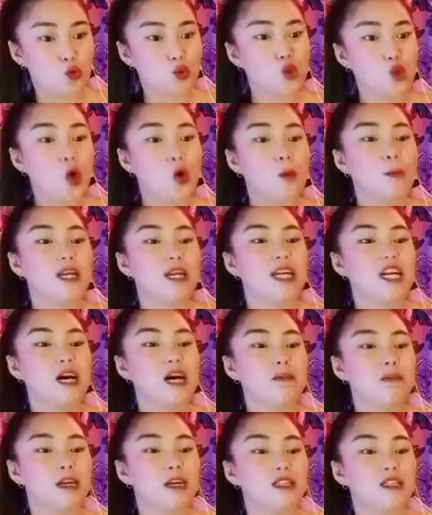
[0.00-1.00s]
So
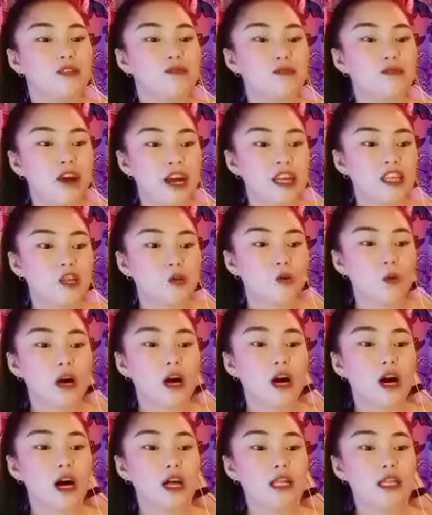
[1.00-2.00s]
Mananabas, Faith
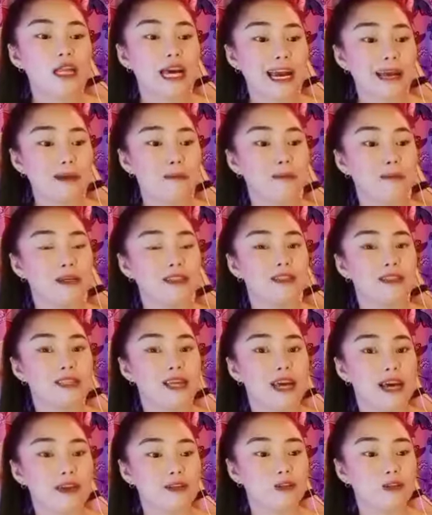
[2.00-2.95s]
Tiwakal, and Baste.